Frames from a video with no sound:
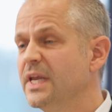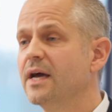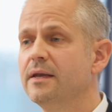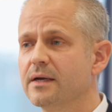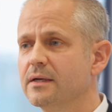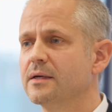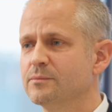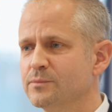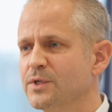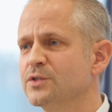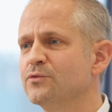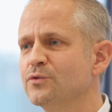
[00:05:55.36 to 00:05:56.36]
Ja, na klar.
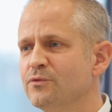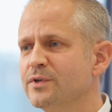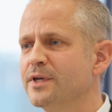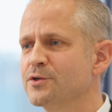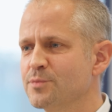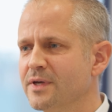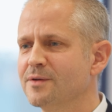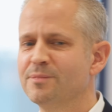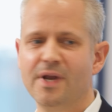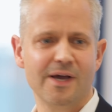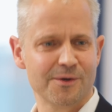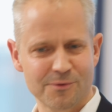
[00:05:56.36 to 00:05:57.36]
Das würden wir entsprechend
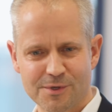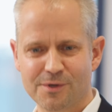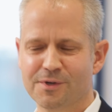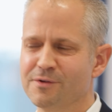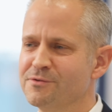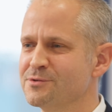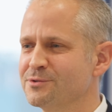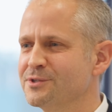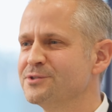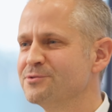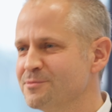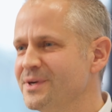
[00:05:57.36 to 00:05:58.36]
planen und auch gewisse
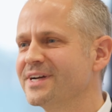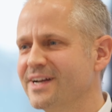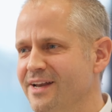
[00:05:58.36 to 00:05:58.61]
Rotationen machen.